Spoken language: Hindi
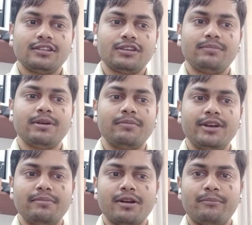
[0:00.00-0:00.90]
तो ये वेब
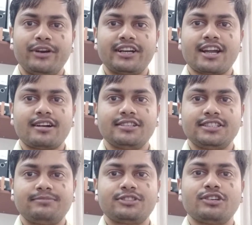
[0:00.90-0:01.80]
डेवलपमेंट का
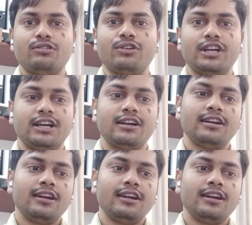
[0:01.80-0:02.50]
कॉन्सेप्ट हो गया